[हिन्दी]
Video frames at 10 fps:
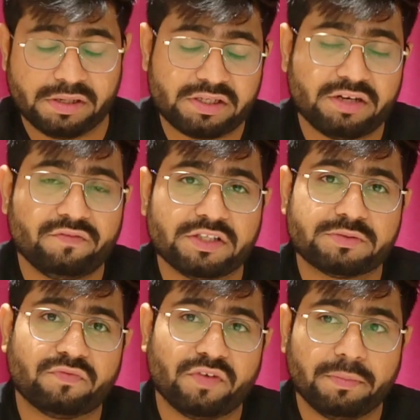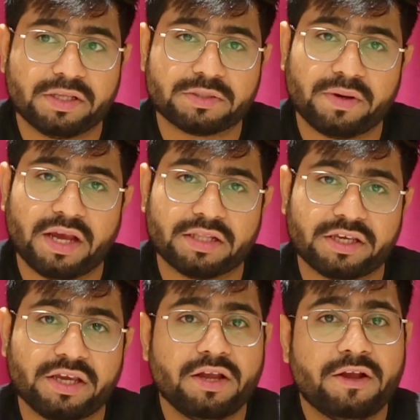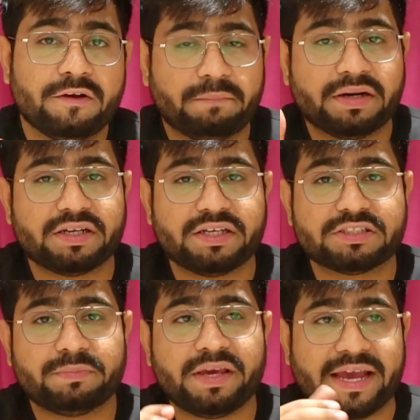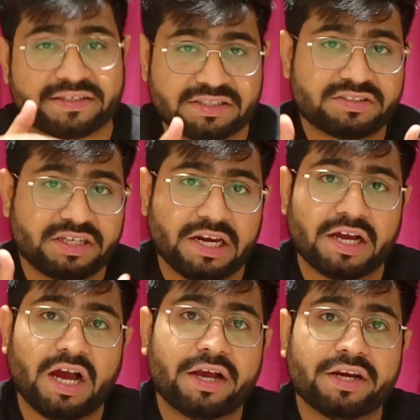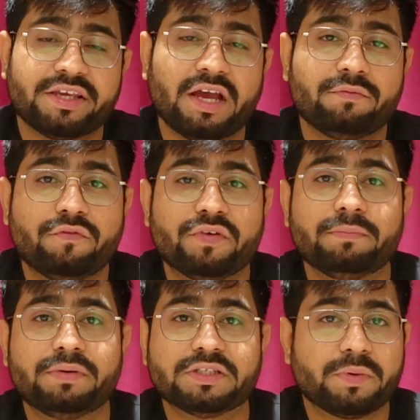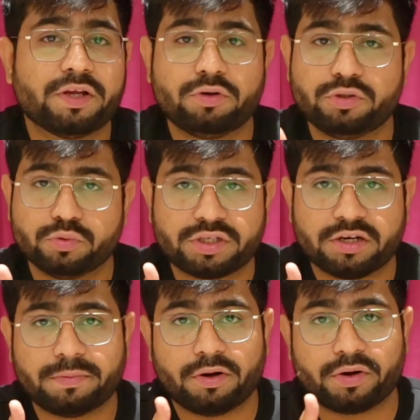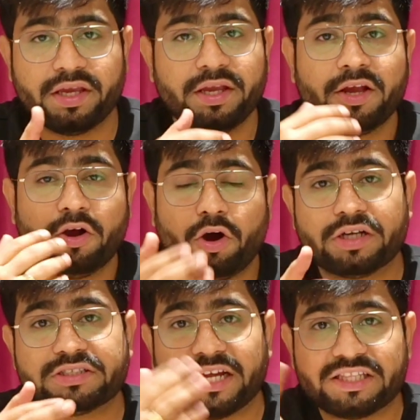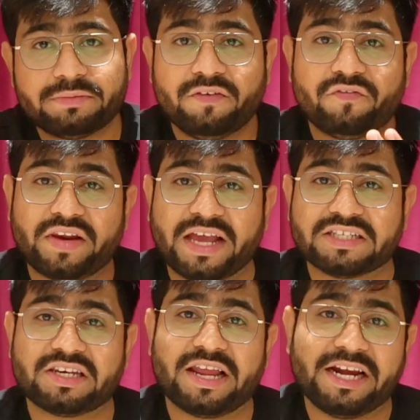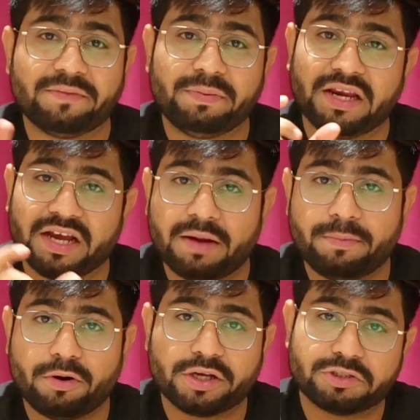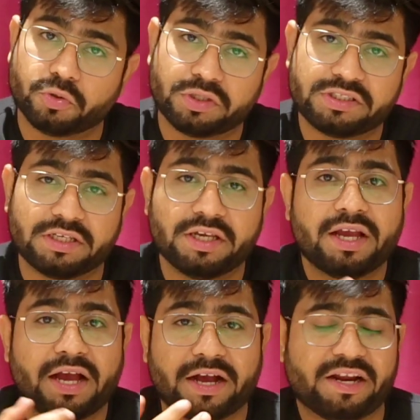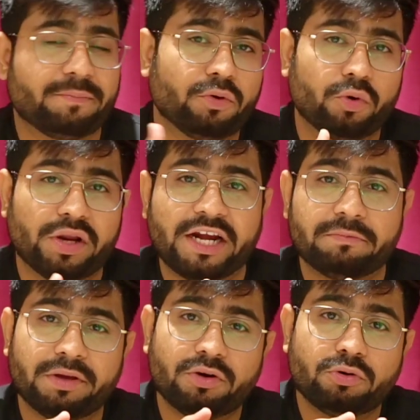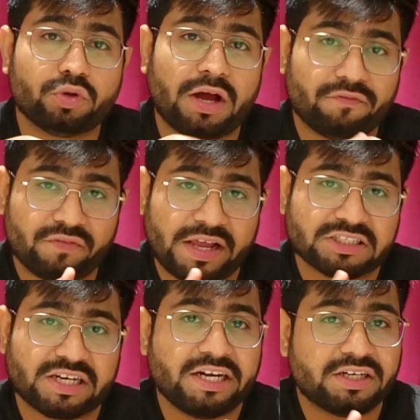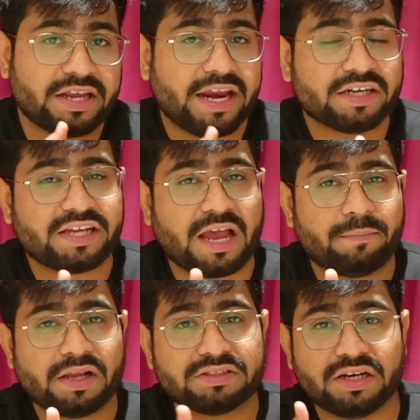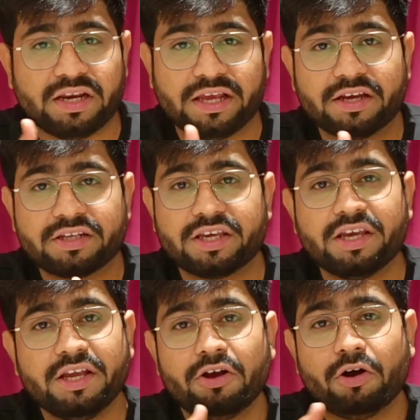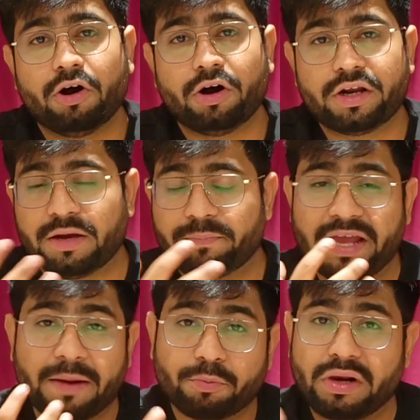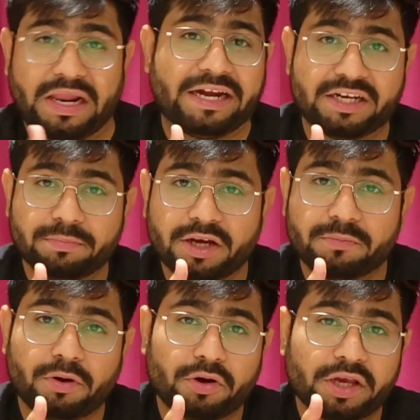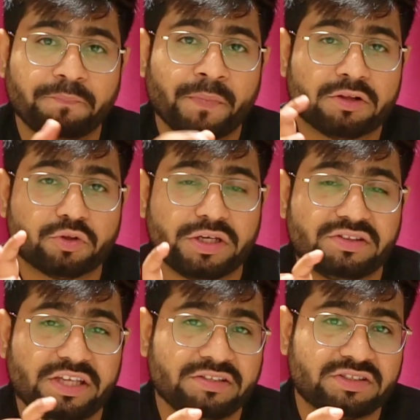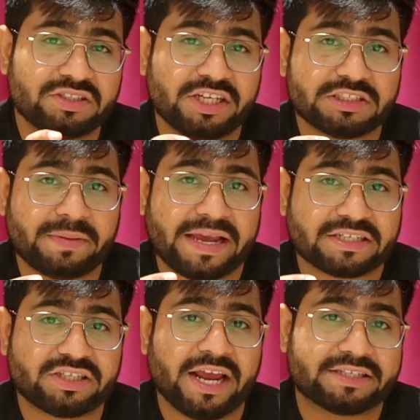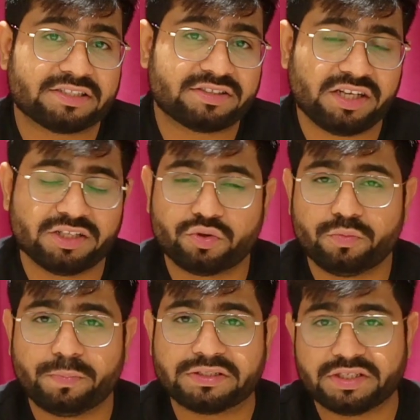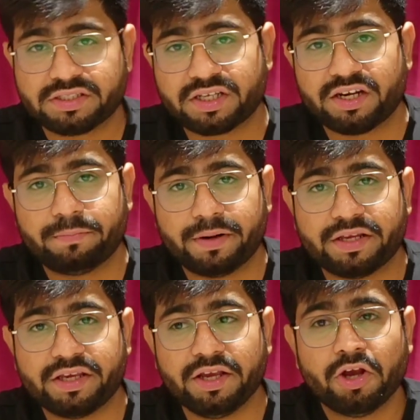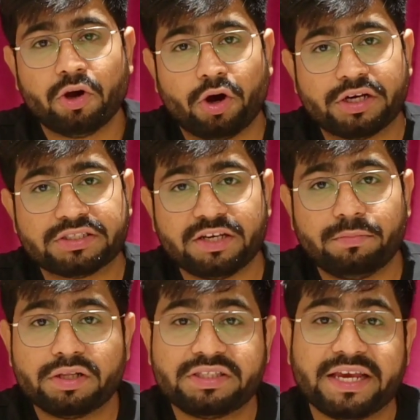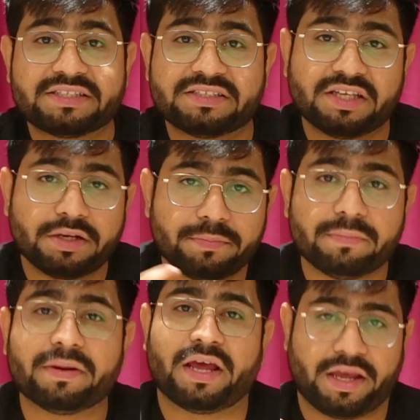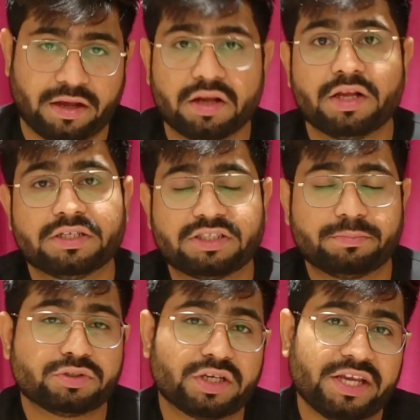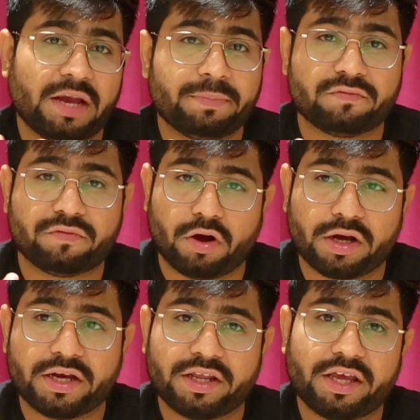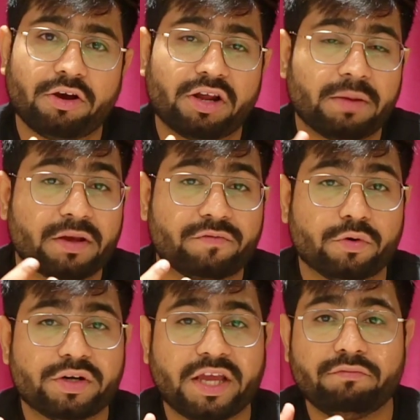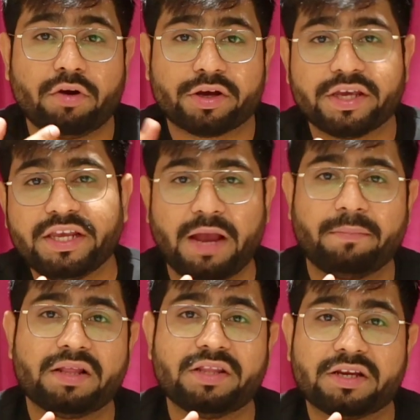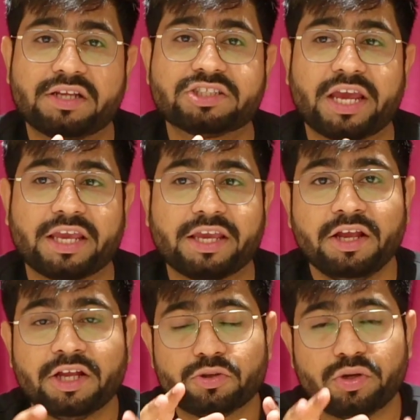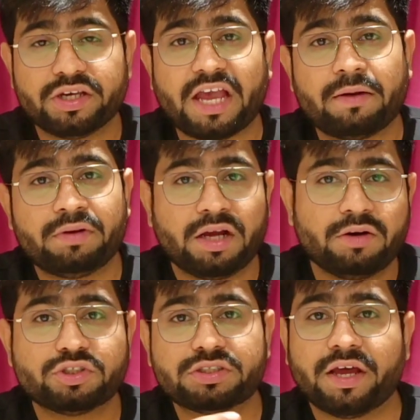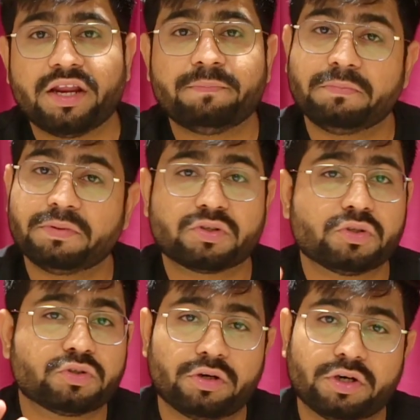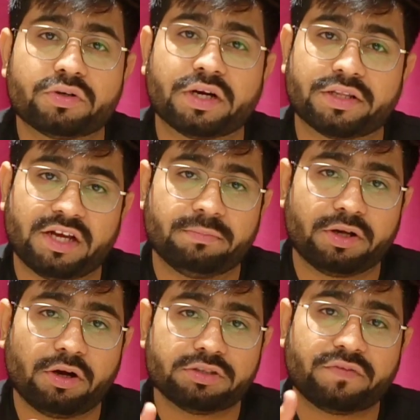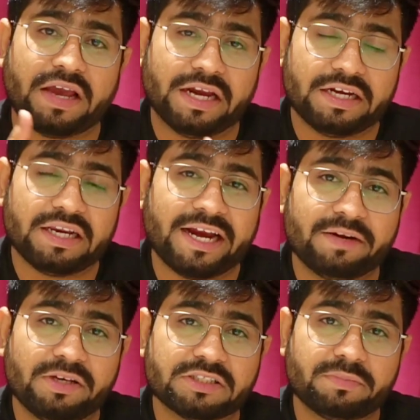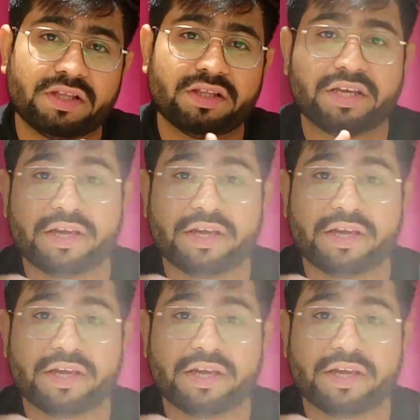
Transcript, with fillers: बिल्ट इन फ्लिप डिस्प्ले आती है बट इसमें एक्सेसरी लगा करके आप वो फ्लिप डिस्प्ले को यूज़ कर पाओगे और साथ ही में फ्लैश लाइट भी लगा पाओगे छोटी सी अगर आप लो लाइट में हो तो आप फ्लैश लाइट डायरेक्ट कैमरा से लेकर के और अपने आप को लाइटअप कर पाओगे तो ये तीन चीज़ें इसमें एक्स्ट्रा एक्सेसरी के थ्रू परचेज करनी पड़ेगी और इसे ये बहुत ही एक्सेसरेबल बनाएगा सपोज करिए आप एक व्लॉगर हैं और आप एक फुल टाइम व्लॉगिंग कैमरा देखना चाहेंगे तो ये कैमरा उस सारे पर्पज़ को सॉल्ट आउट कर देगा बिकॉज ऑफ एलईडी लाइट भी इसमें दे दी